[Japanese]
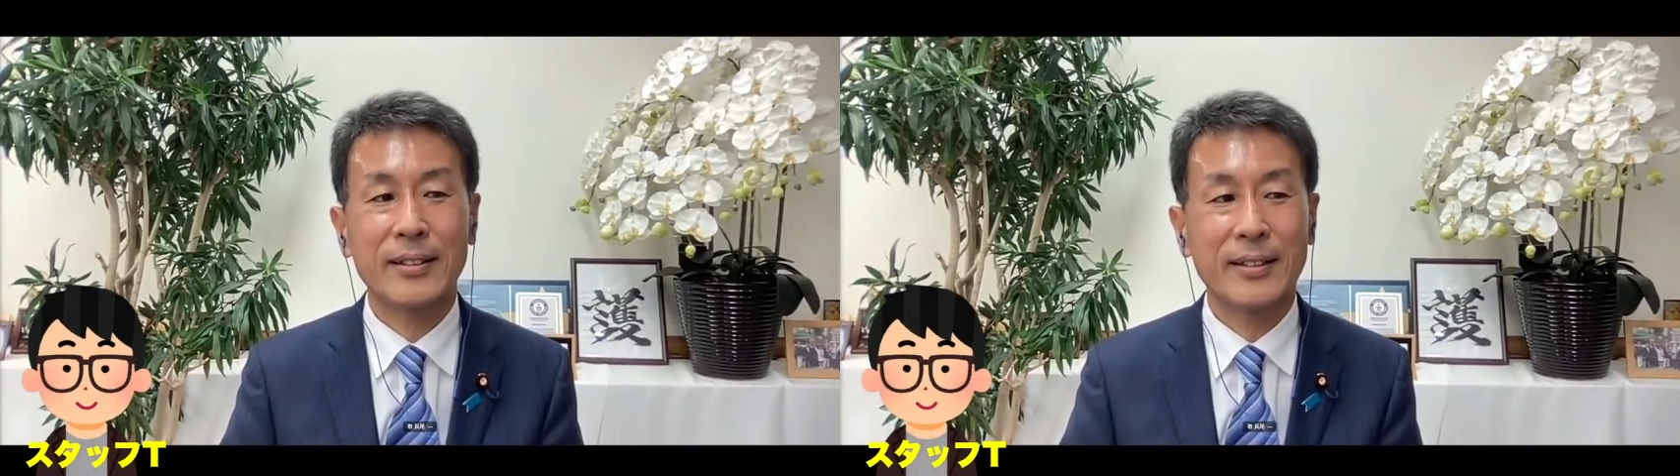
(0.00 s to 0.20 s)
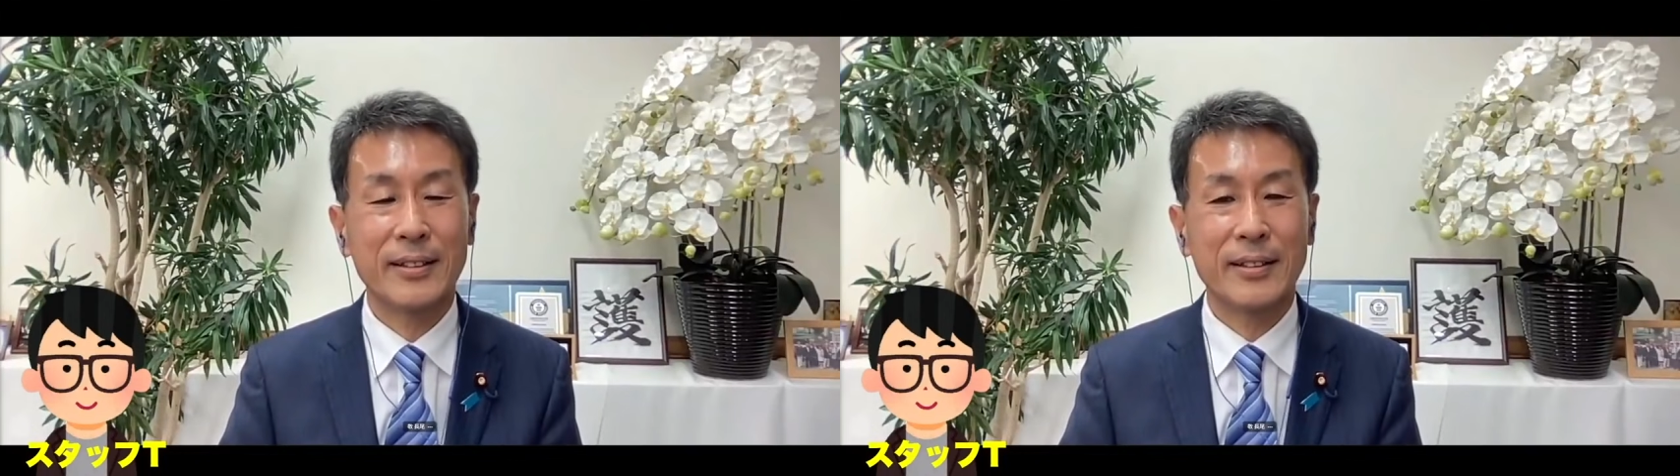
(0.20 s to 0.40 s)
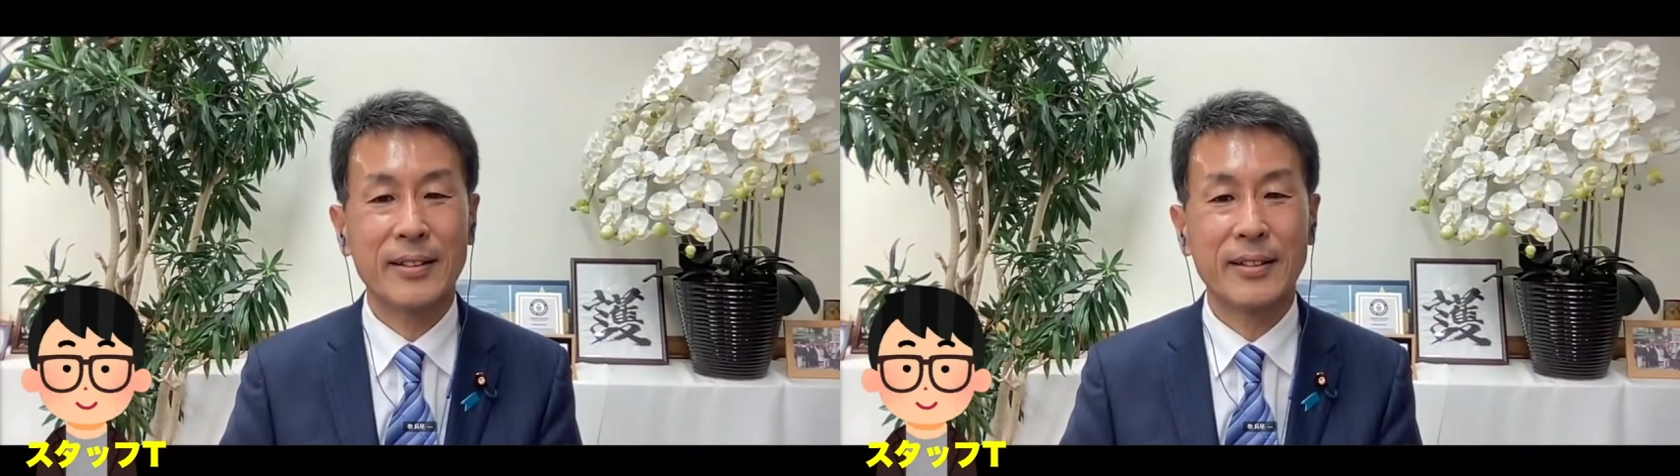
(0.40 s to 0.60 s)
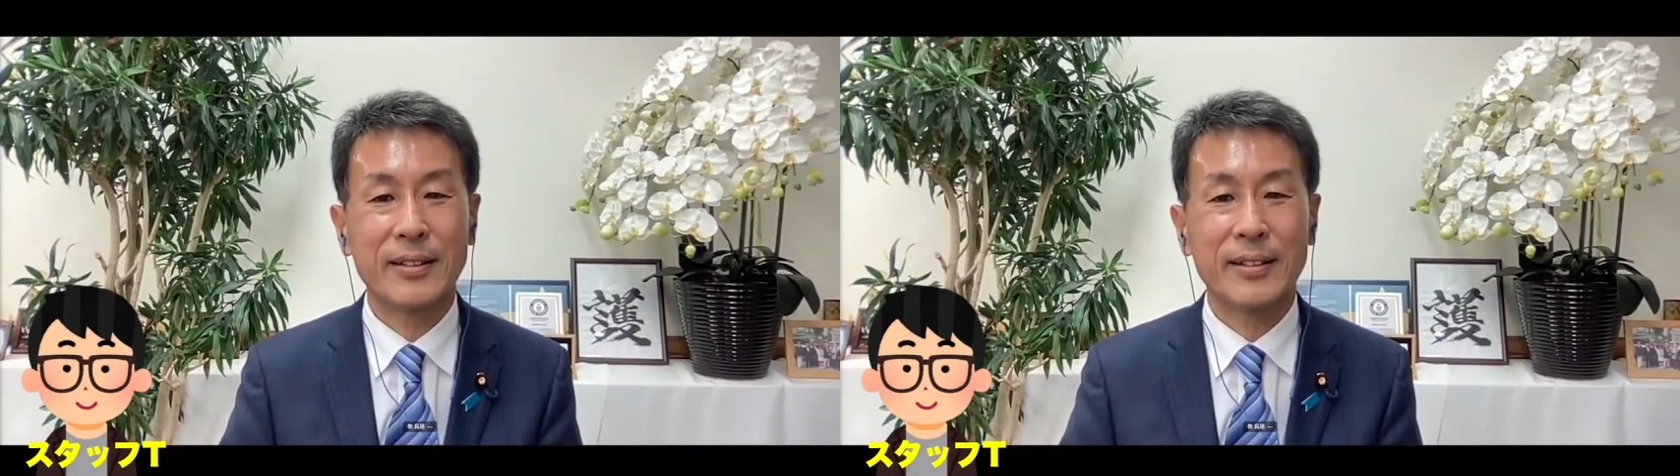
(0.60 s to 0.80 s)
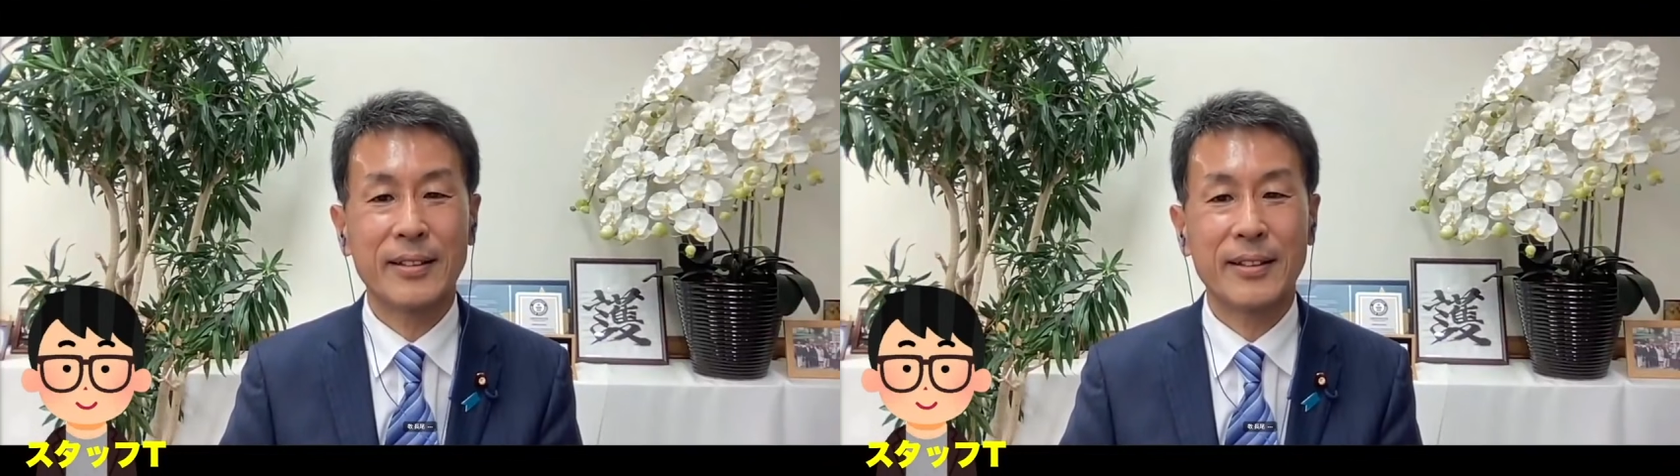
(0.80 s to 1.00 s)

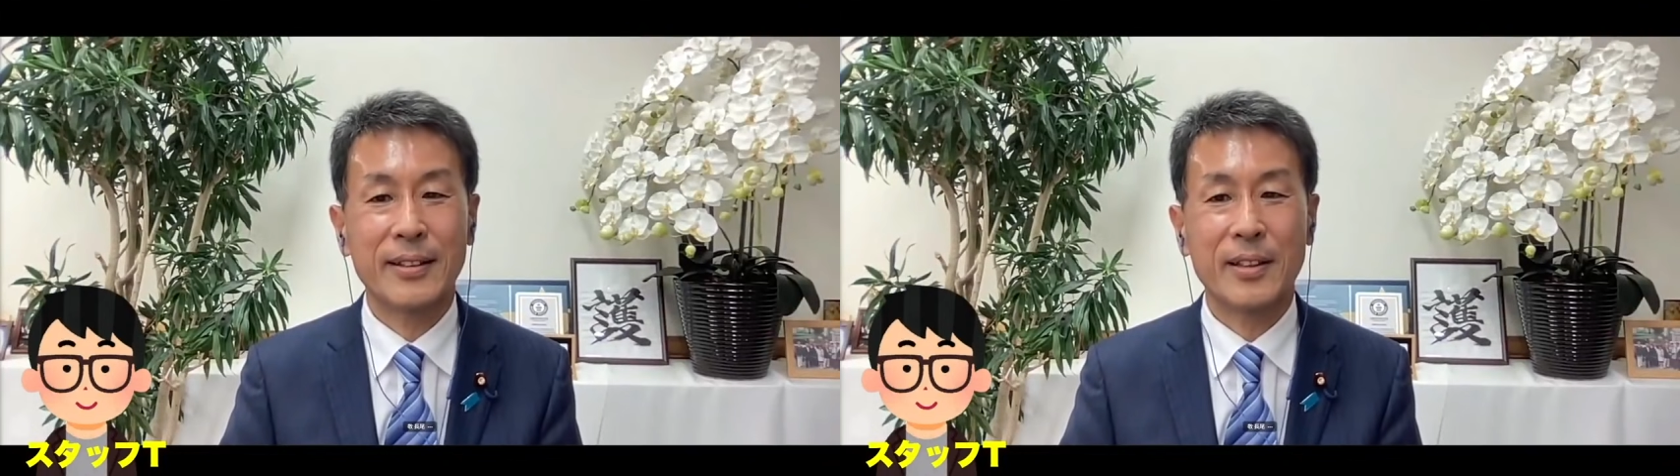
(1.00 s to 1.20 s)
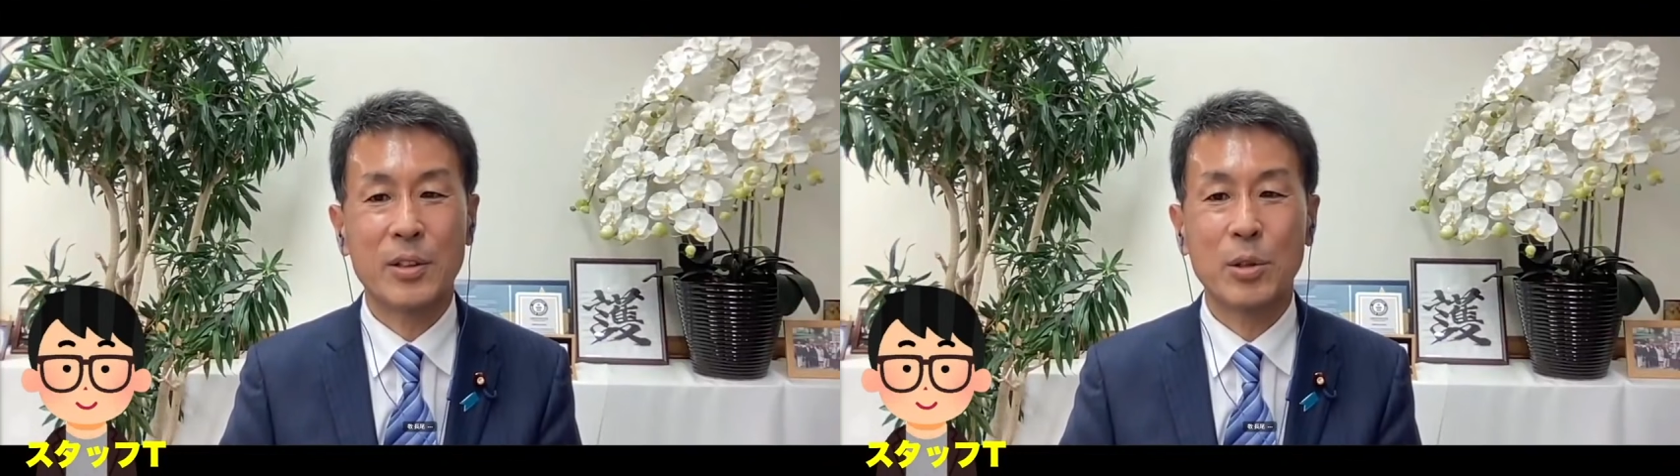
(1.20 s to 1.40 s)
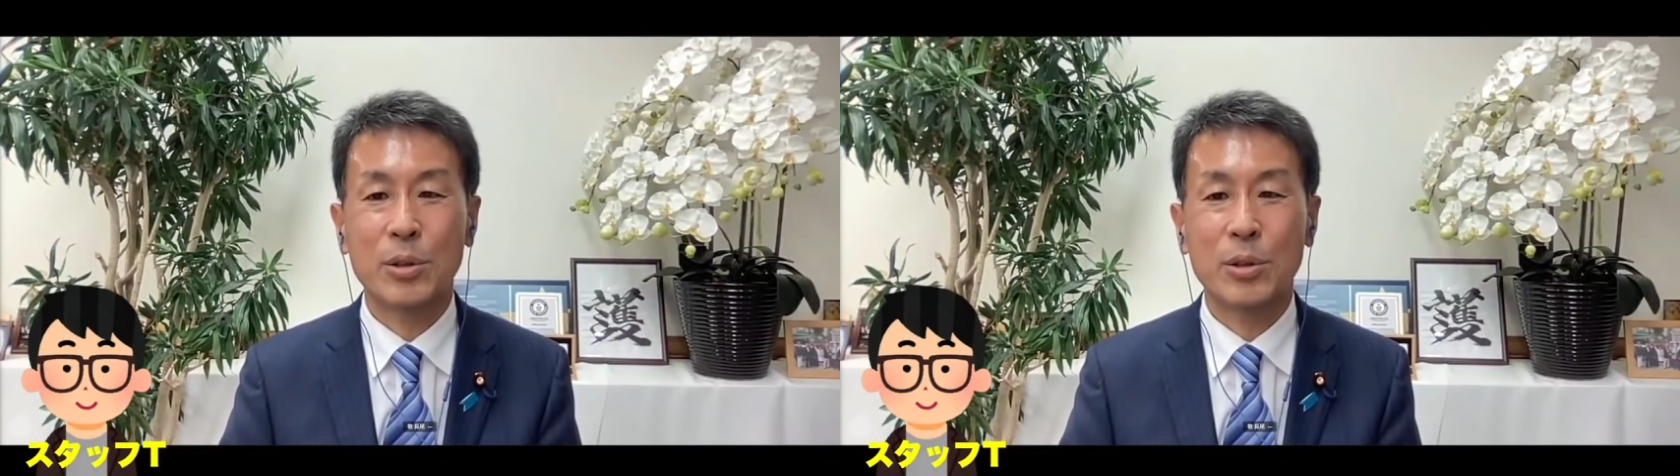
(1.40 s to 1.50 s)
えー、